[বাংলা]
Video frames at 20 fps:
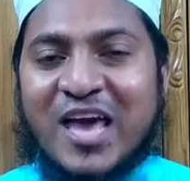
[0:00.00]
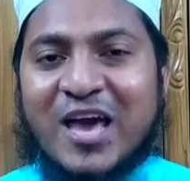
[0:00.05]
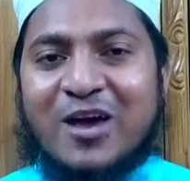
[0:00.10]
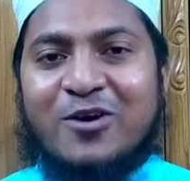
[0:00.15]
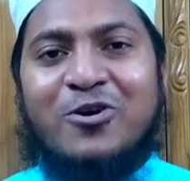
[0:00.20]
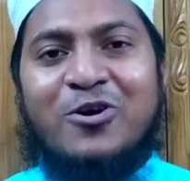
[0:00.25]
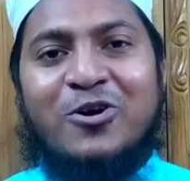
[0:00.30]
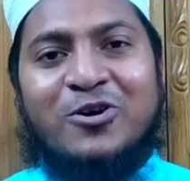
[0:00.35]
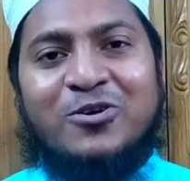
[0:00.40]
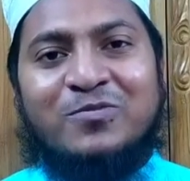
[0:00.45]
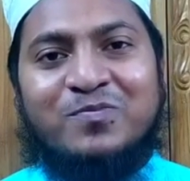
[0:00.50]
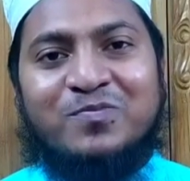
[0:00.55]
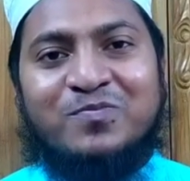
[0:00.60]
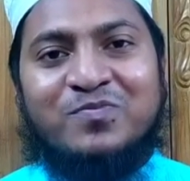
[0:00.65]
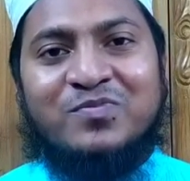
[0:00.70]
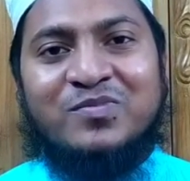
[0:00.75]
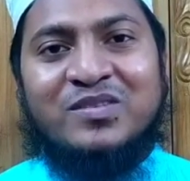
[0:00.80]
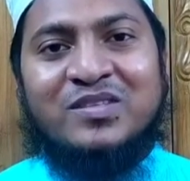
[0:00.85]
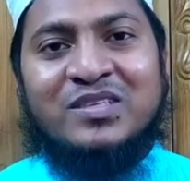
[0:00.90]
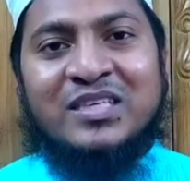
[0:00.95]
এখন
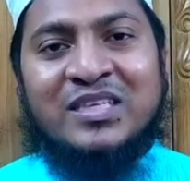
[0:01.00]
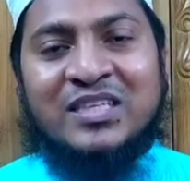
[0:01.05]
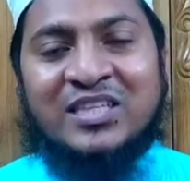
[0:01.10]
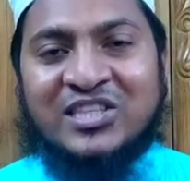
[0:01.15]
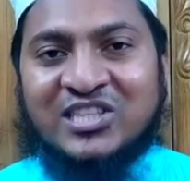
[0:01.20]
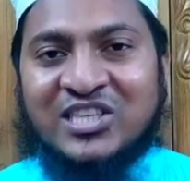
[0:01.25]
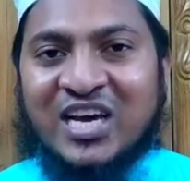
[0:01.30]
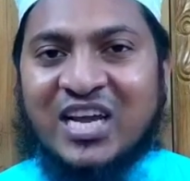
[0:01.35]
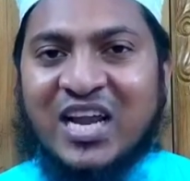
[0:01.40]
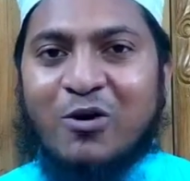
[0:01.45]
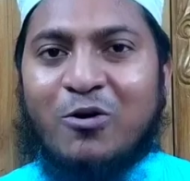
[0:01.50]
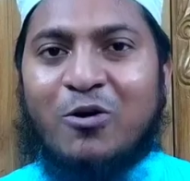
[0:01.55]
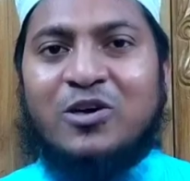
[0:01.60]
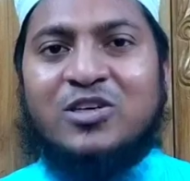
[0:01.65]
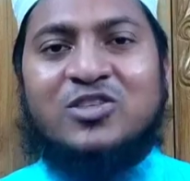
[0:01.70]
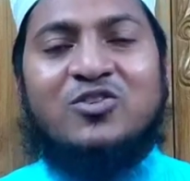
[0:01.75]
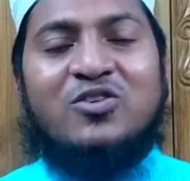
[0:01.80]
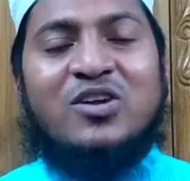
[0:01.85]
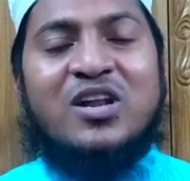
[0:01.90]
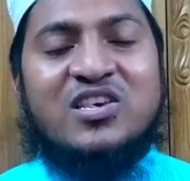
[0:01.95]
যারা
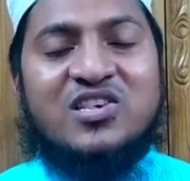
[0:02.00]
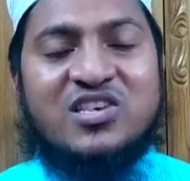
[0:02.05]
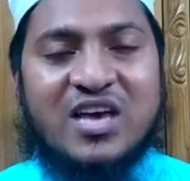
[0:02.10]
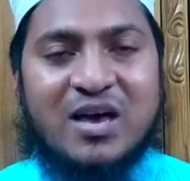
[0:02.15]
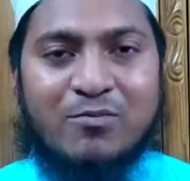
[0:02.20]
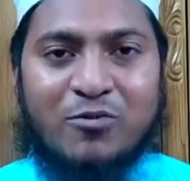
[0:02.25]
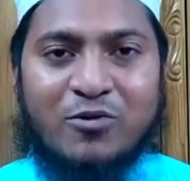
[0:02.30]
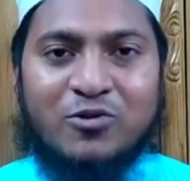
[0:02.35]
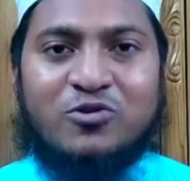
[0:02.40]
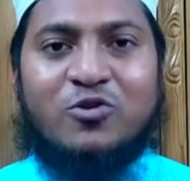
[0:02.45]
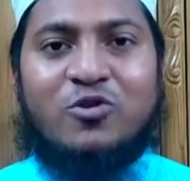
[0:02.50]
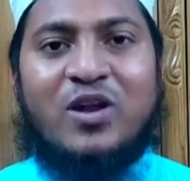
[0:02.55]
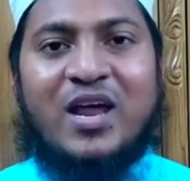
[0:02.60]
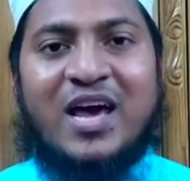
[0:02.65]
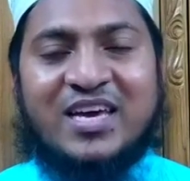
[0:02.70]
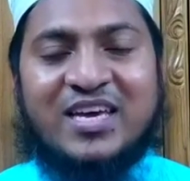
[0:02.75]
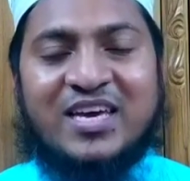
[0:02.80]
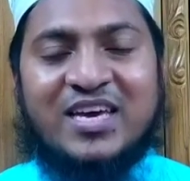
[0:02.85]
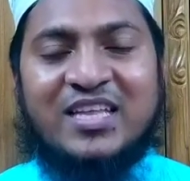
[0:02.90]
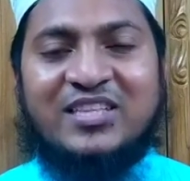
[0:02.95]
হজ করার সামর্থ্য
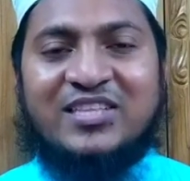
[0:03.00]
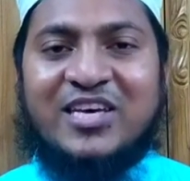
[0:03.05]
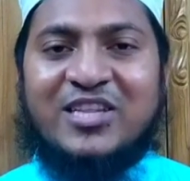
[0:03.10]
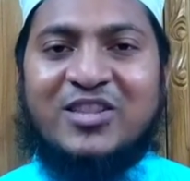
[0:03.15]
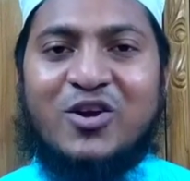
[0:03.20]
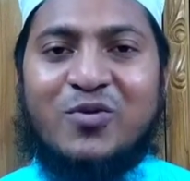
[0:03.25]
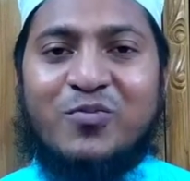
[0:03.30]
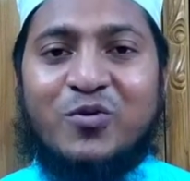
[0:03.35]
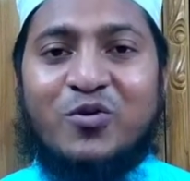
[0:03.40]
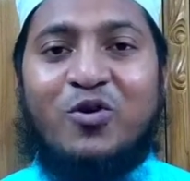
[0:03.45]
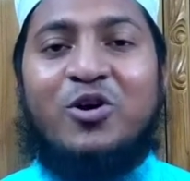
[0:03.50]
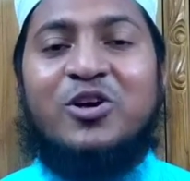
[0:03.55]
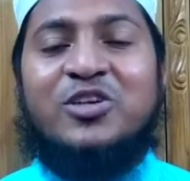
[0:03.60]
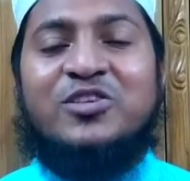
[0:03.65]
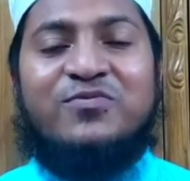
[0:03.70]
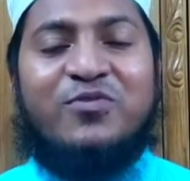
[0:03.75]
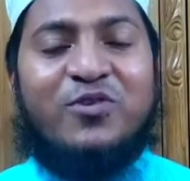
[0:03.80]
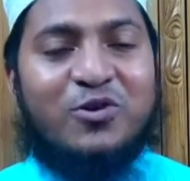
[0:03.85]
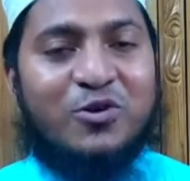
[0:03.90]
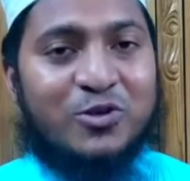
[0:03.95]
রাখেন যাদের উপর হজ
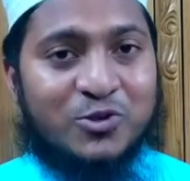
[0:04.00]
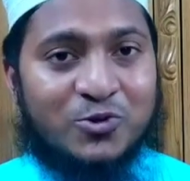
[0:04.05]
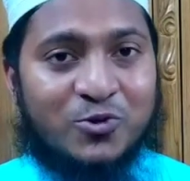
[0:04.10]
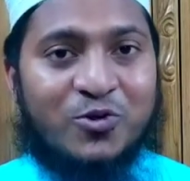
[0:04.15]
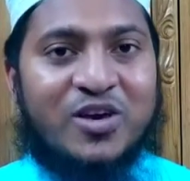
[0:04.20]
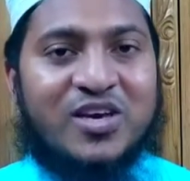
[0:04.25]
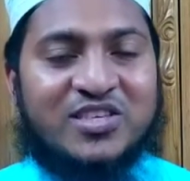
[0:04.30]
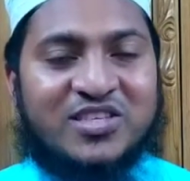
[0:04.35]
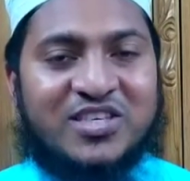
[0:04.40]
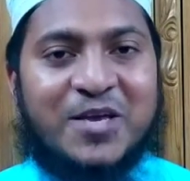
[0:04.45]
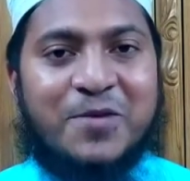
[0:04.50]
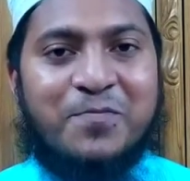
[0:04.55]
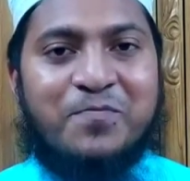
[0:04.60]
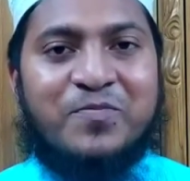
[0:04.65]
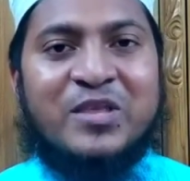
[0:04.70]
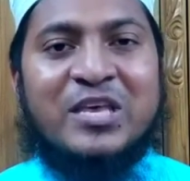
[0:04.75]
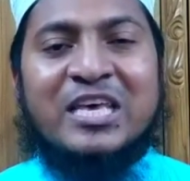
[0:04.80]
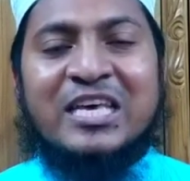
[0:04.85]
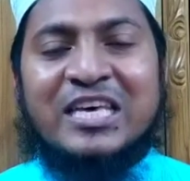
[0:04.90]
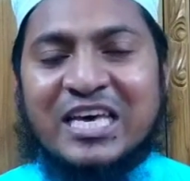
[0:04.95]
ফরজ হয়েছে
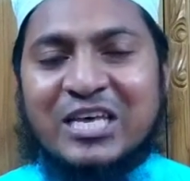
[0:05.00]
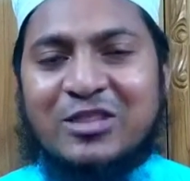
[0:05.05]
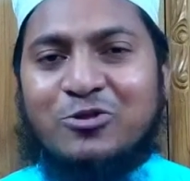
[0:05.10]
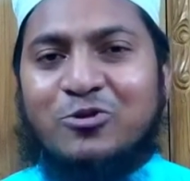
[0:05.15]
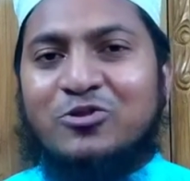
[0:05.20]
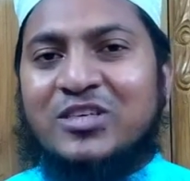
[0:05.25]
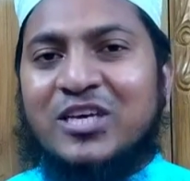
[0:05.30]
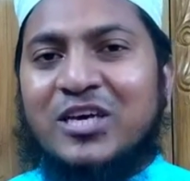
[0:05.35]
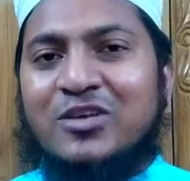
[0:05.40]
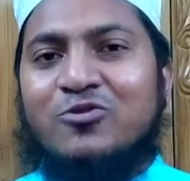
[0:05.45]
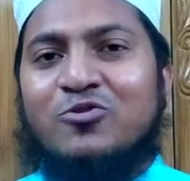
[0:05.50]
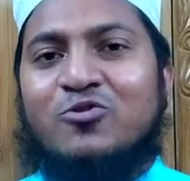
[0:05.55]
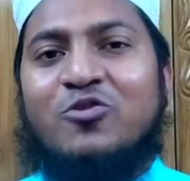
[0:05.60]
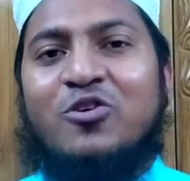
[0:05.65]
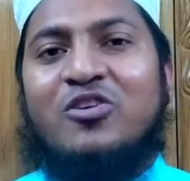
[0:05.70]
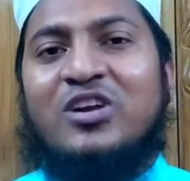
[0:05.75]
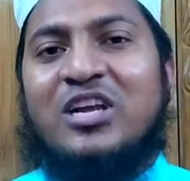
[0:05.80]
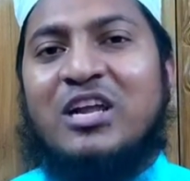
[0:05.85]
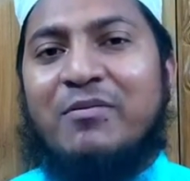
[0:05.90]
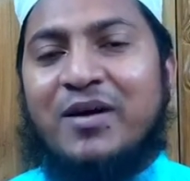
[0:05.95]
কিন্তু যেহেতু
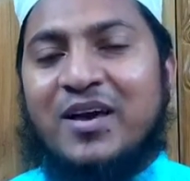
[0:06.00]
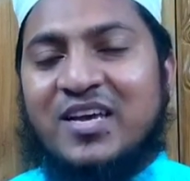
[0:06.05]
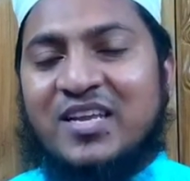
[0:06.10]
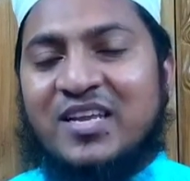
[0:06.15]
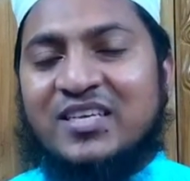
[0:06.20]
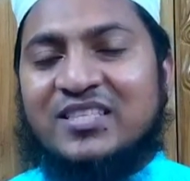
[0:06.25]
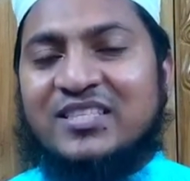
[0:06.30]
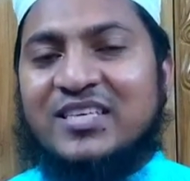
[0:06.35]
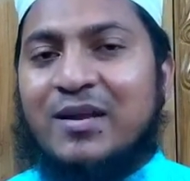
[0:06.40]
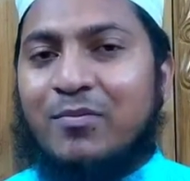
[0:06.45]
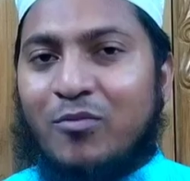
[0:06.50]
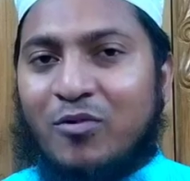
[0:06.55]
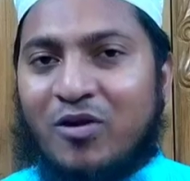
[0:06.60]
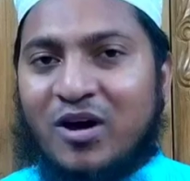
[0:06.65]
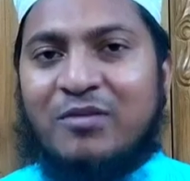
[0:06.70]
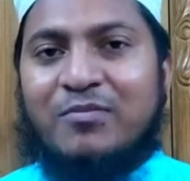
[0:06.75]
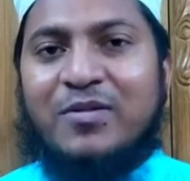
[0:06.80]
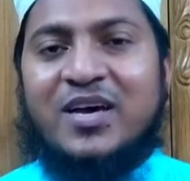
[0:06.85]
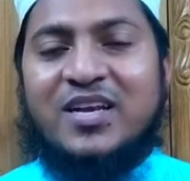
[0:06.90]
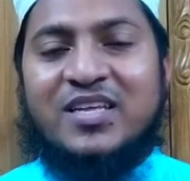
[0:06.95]
করোনা ভাইরাসের
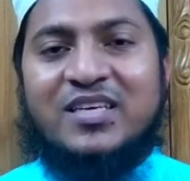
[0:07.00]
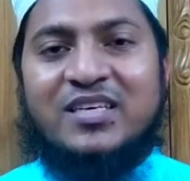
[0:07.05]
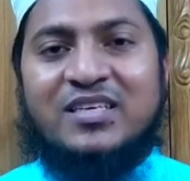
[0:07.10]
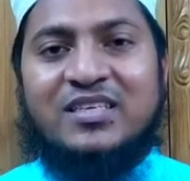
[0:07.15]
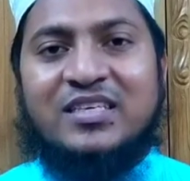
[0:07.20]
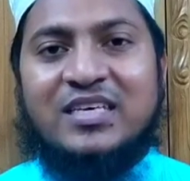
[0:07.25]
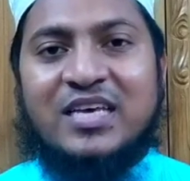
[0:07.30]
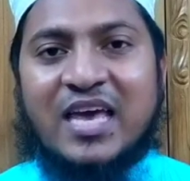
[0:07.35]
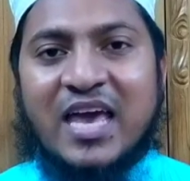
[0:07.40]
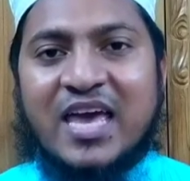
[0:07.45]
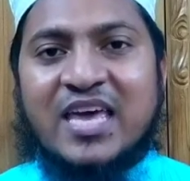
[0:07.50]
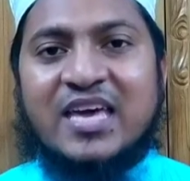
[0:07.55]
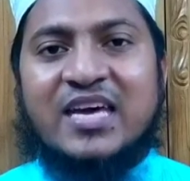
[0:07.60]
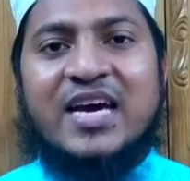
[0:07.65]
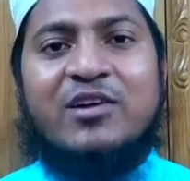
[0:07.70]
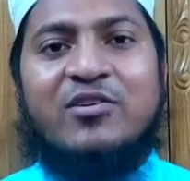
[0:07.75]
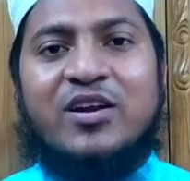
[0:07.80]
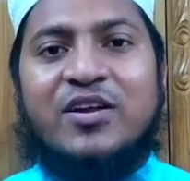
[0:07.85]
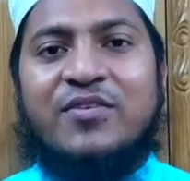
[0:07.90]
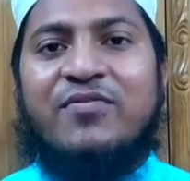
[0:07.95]
মহামারী এই
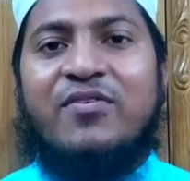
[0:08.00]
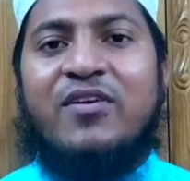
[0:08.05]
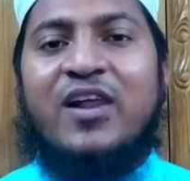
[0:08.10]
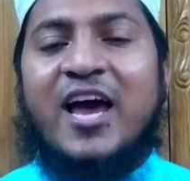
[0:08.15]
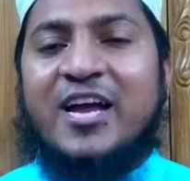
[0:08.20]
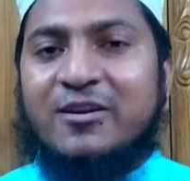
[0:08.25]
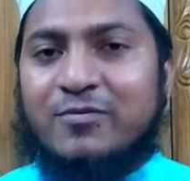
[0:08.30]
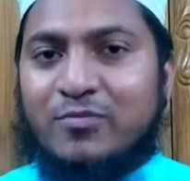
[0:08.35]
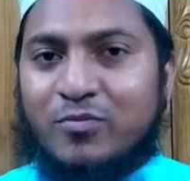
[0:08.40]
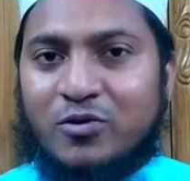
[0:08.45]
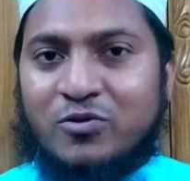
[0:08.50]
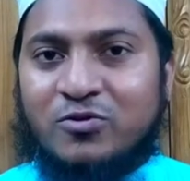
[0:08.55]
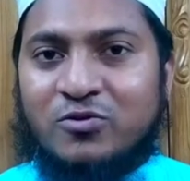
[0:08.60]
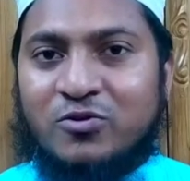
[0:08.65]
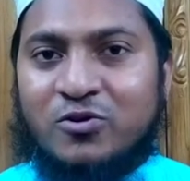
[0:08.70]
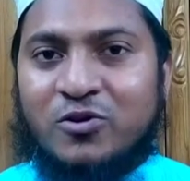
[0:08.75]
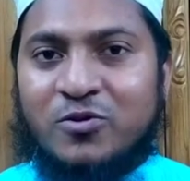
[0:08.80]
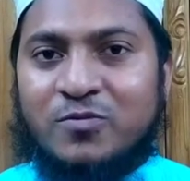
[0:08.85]
কারণে ফ্লাইট বন্ধ